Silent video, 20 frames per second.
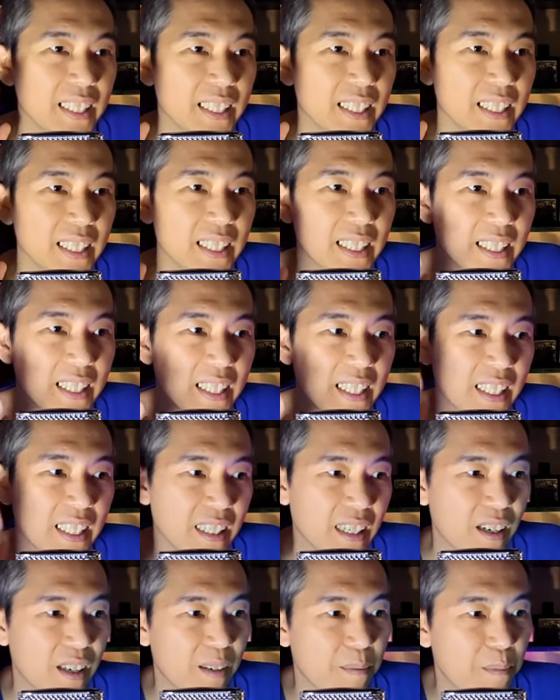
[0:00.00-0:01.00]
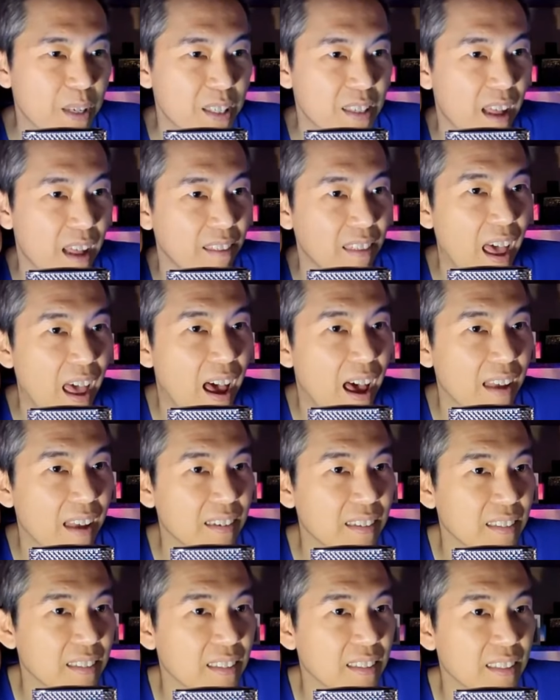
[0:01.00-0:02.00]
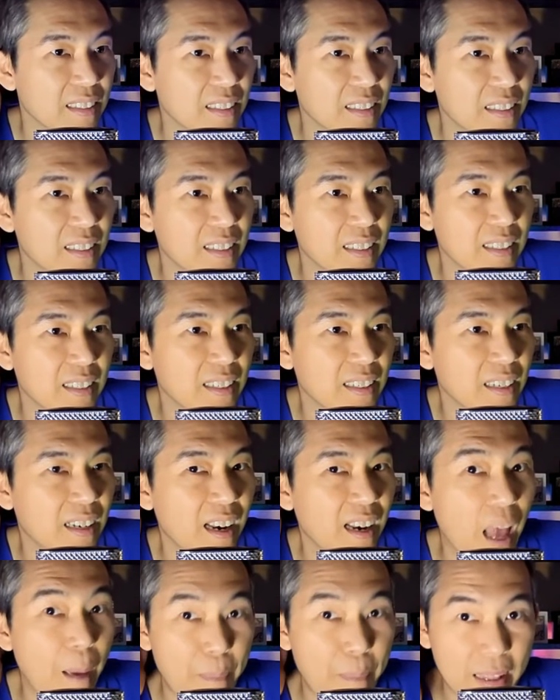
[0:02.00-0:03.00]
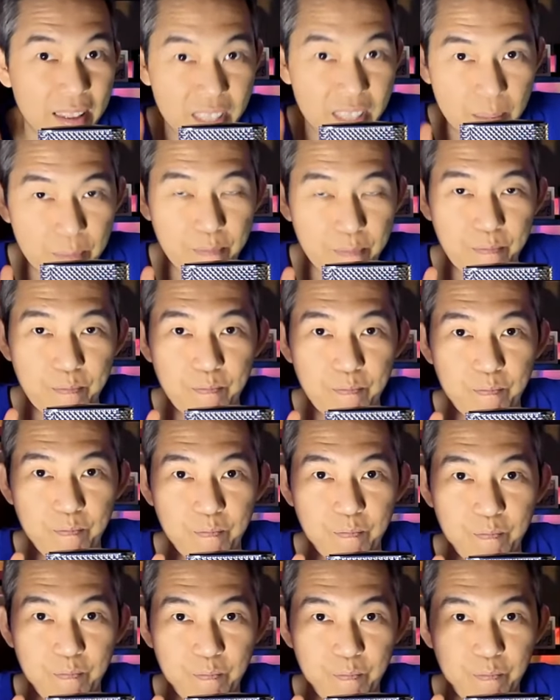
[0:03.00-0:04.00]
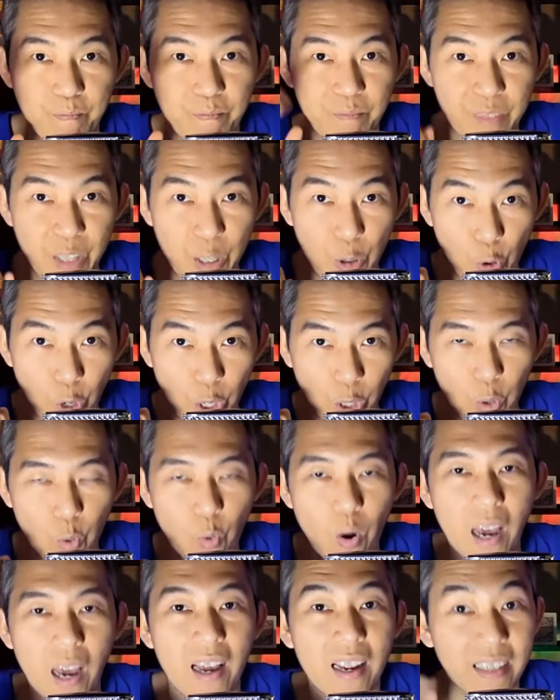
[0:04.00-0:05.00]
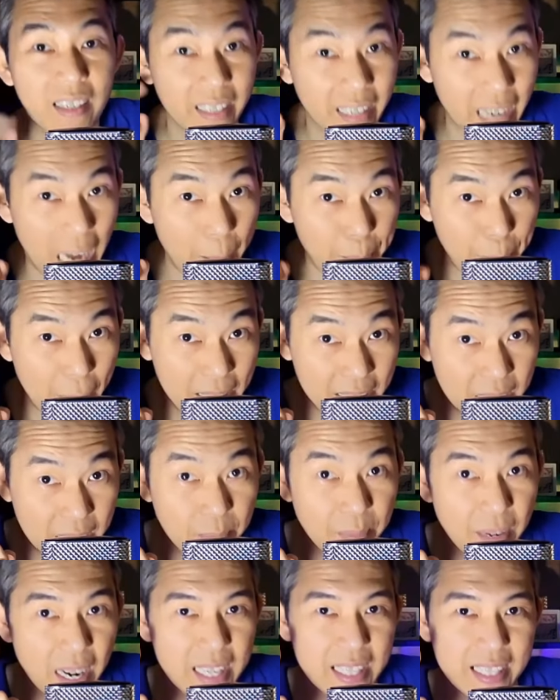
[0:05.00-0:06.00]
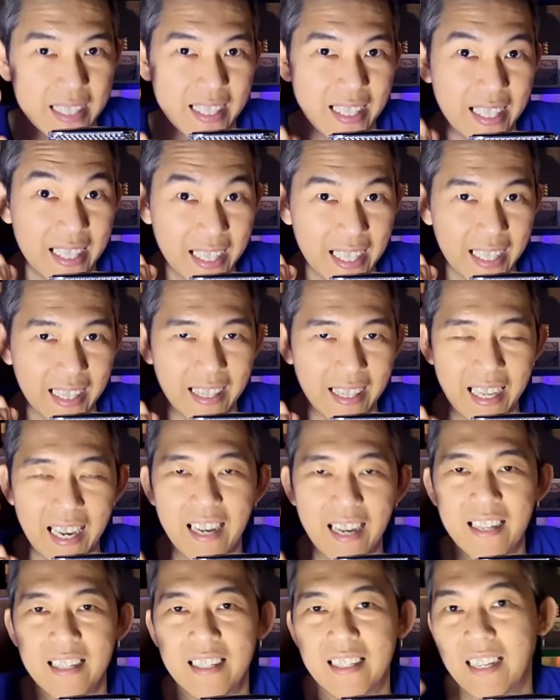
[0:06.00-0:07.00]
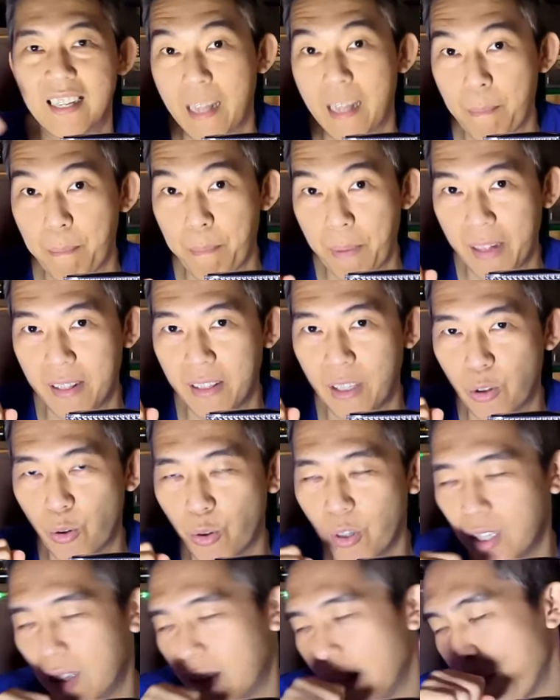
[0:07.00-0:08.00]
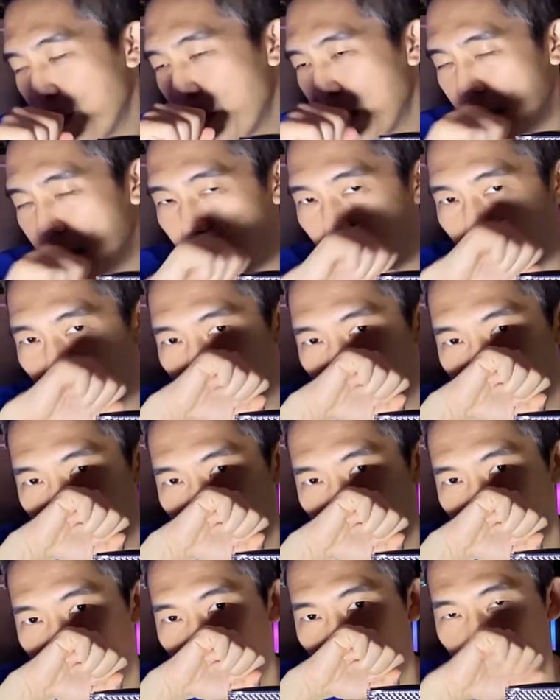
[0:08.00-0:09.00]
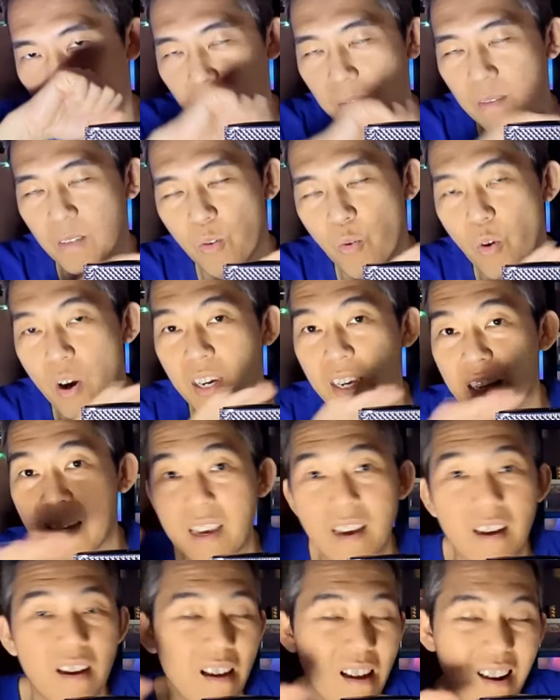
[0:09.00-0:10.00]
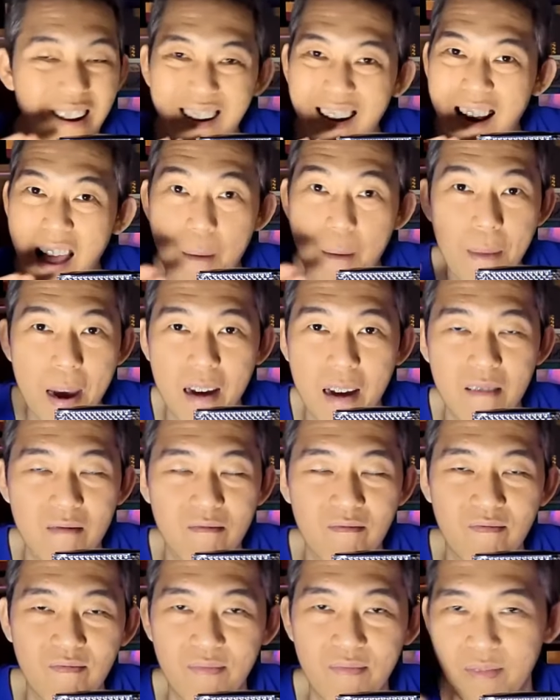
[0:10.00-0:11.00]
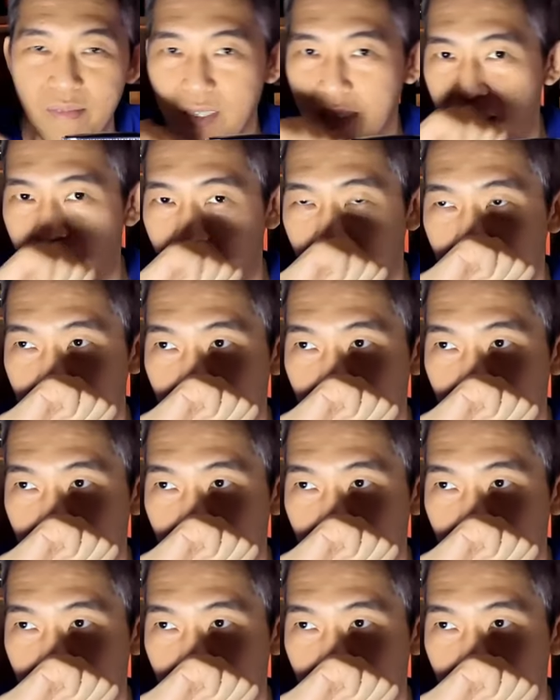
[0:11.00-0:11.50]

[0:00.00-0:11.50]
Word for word: ini bisa tahan 8 jam di kulit gua. 8 jam guys, ingat ya. Nempel di kulit 8 jam. Wanginya lama. Ya.